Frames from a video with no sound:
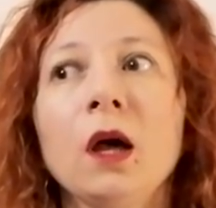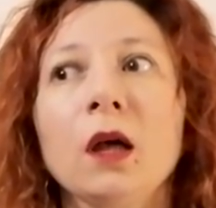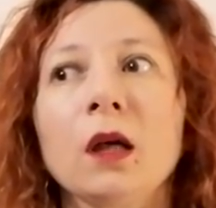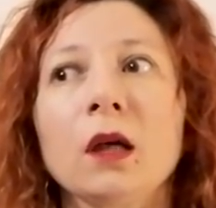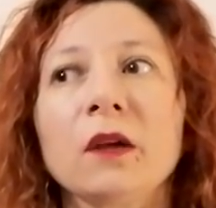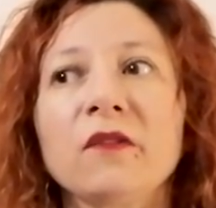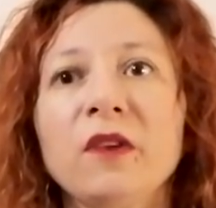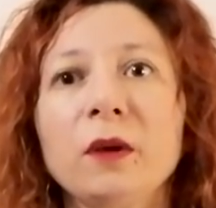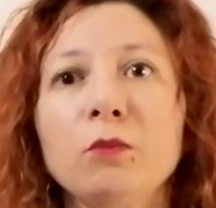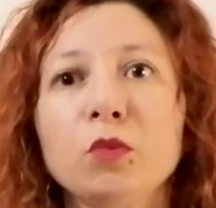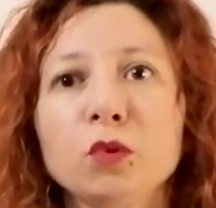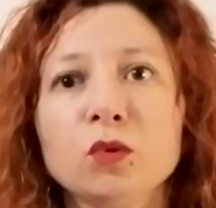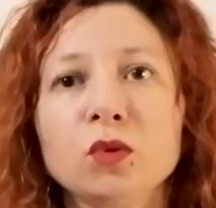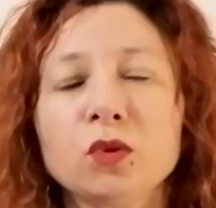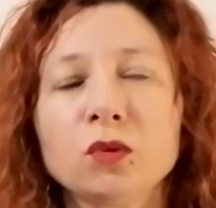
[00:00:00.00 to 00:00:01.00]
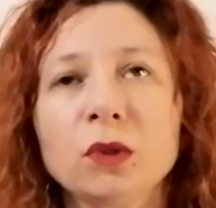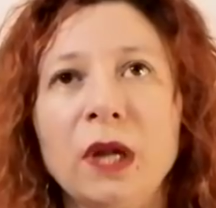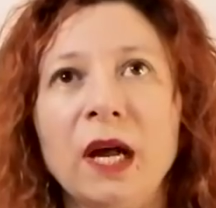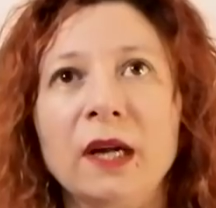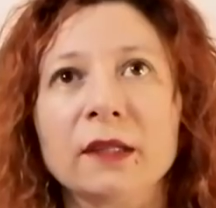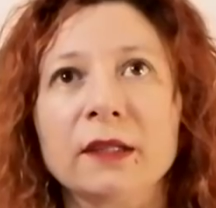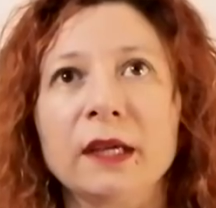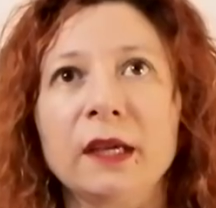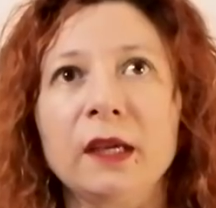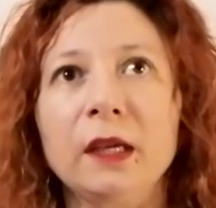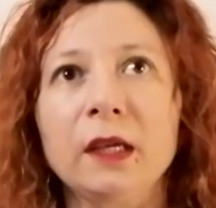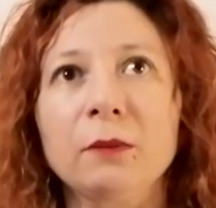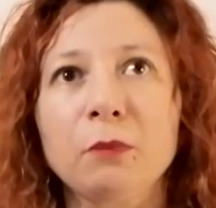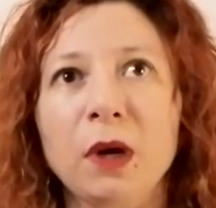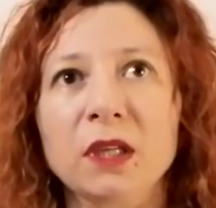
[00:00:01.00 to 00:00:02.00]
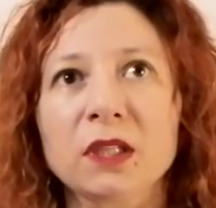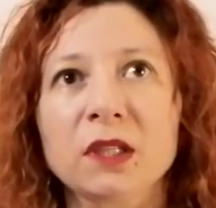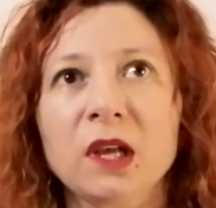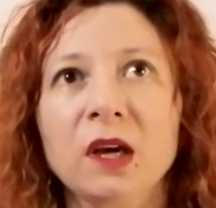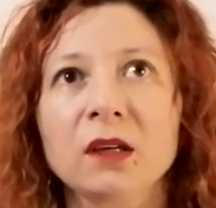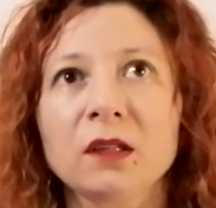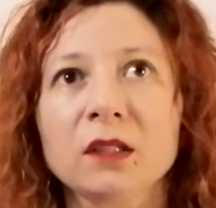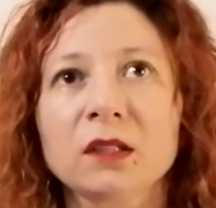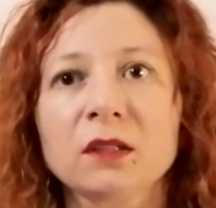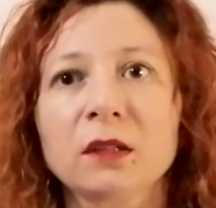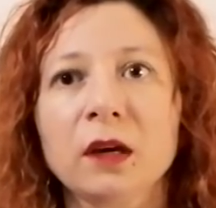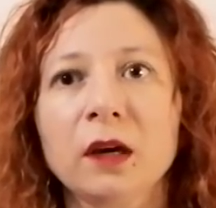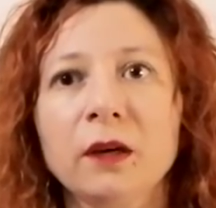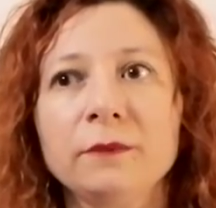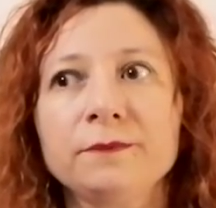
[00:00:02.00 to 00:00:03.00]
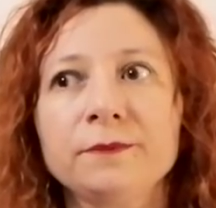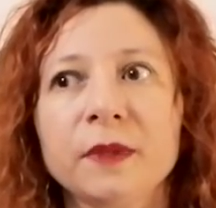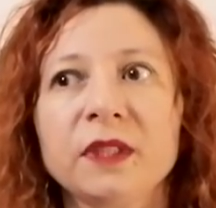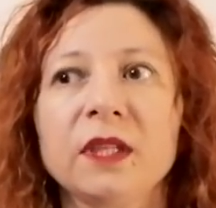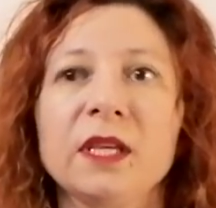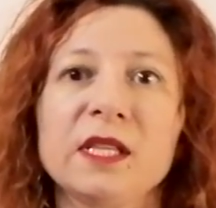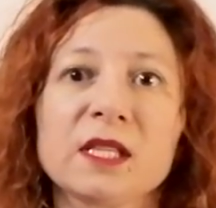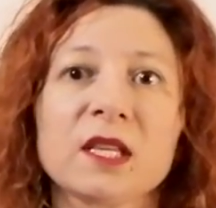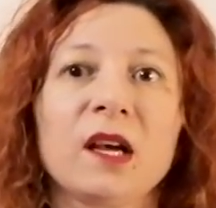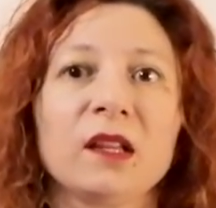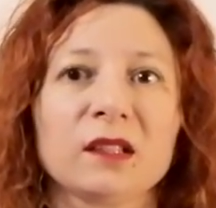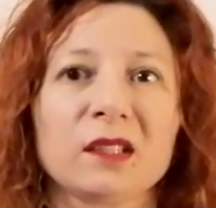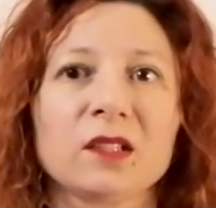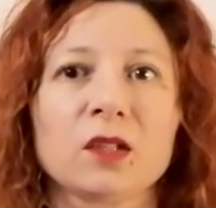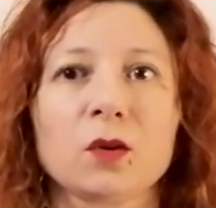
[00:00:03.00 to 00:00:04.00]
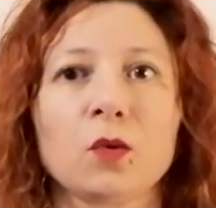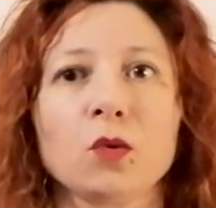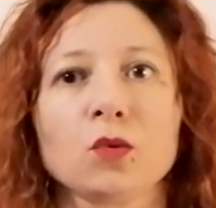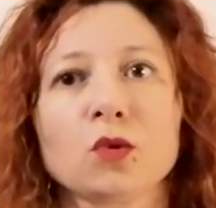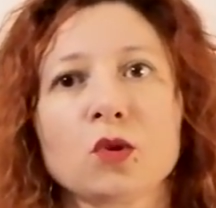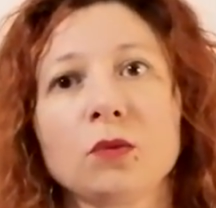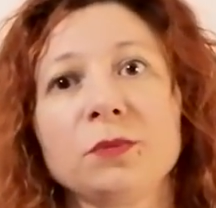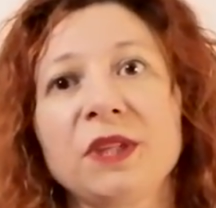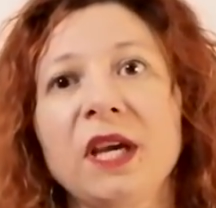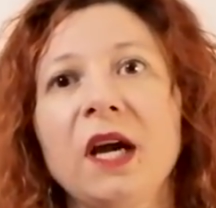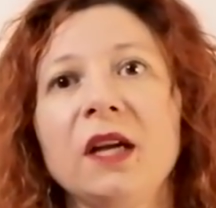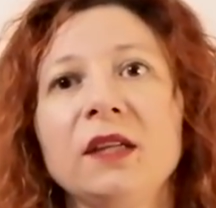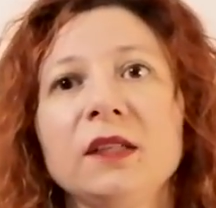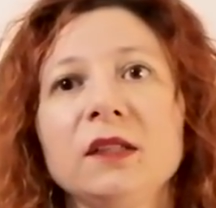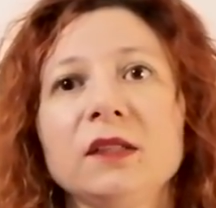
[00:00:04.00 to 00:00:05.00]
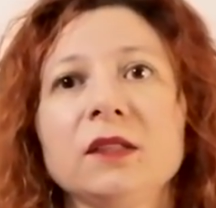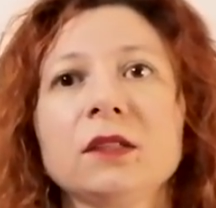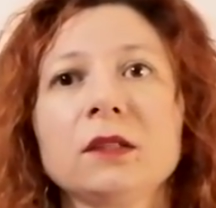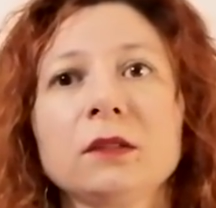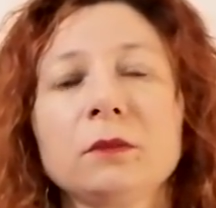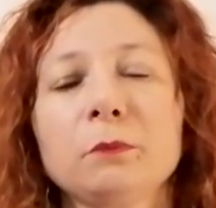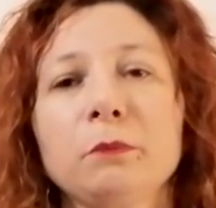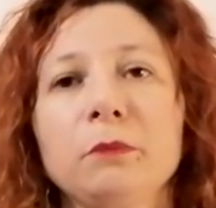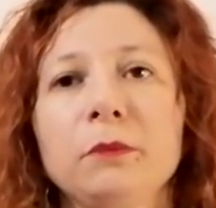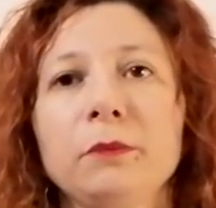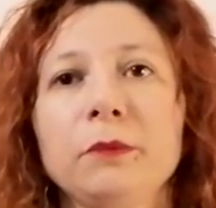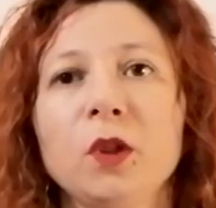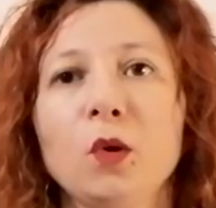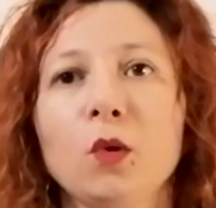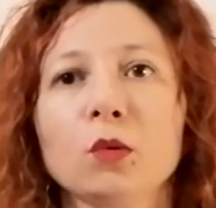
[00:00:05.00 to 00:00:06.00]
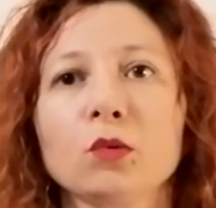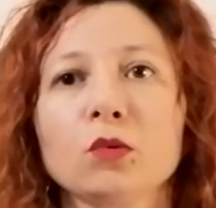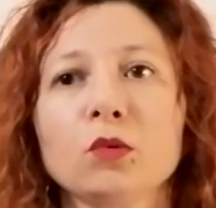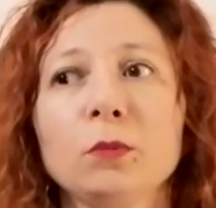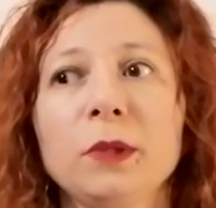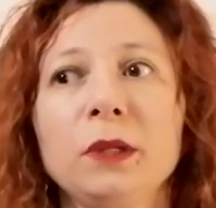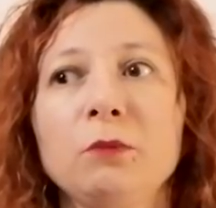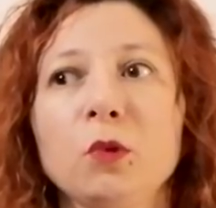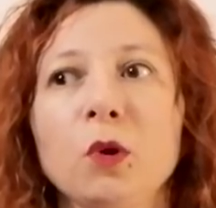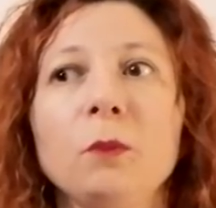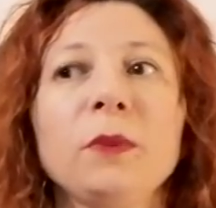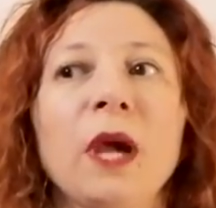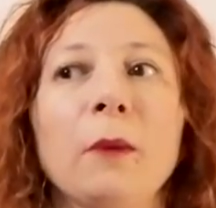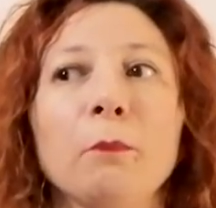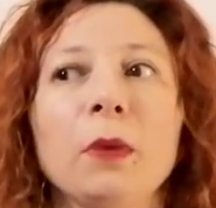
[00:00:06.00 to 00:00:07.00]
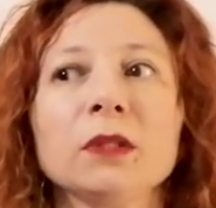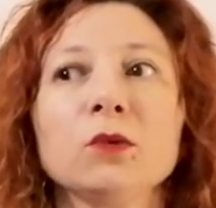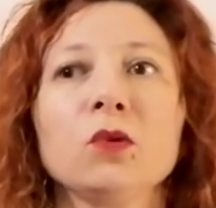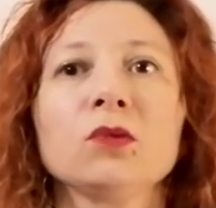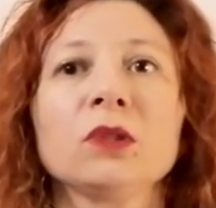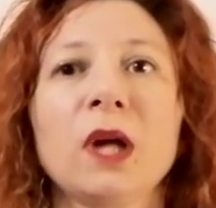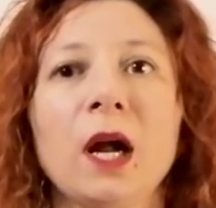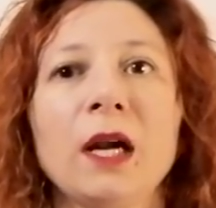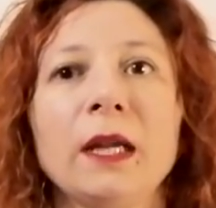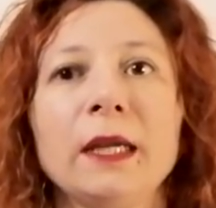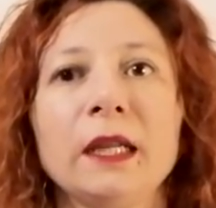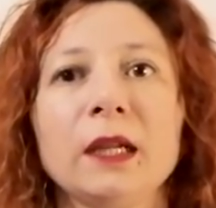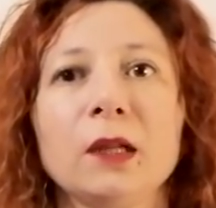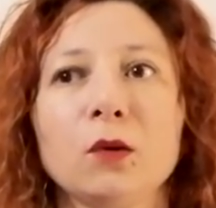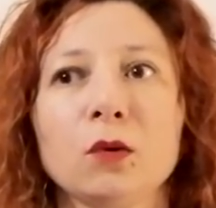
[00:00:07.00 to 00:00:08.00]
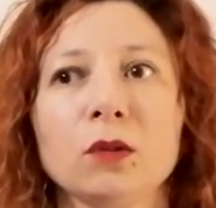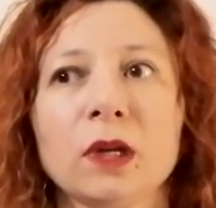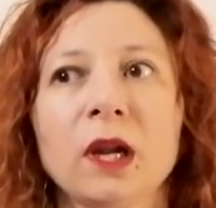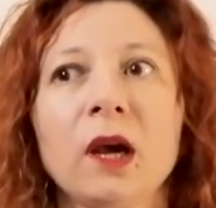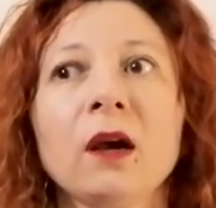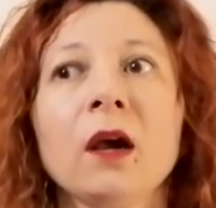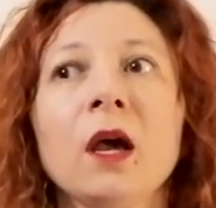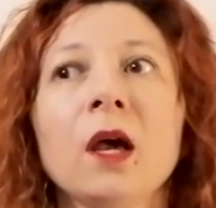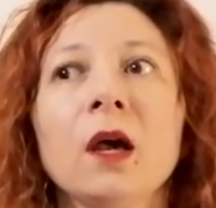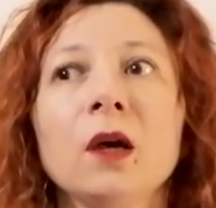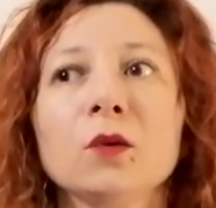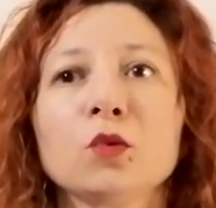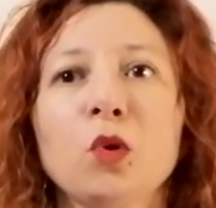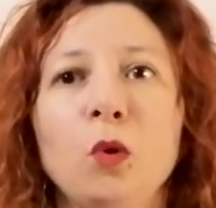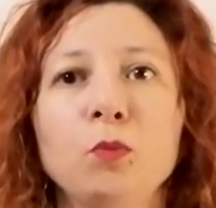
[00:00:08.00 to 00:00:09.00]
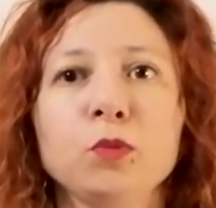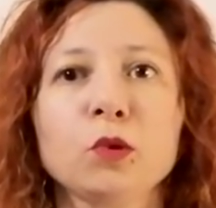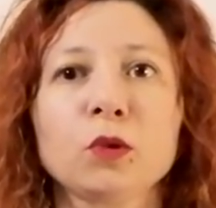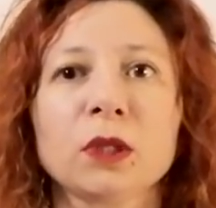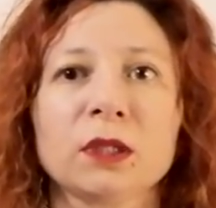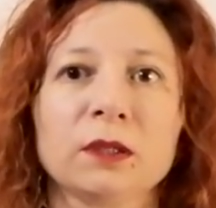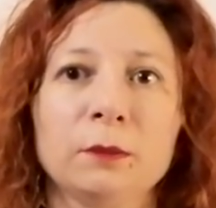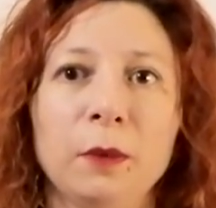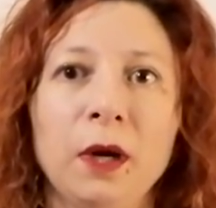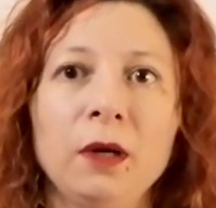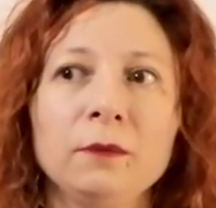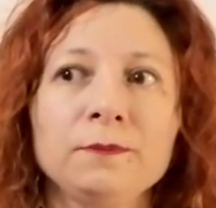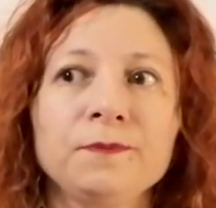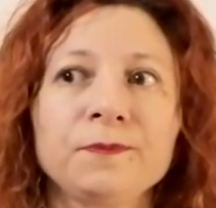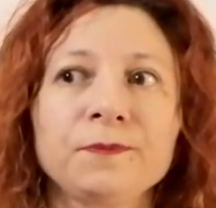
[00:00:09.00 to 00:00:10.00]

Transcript: E, ve bu türlerde ilk başlangıçta hani insanlık için konuşuyorum, diğerleri için ne olduğunu bilmiyorum. Yani bana onlarla ilgili olarak toplu tanıma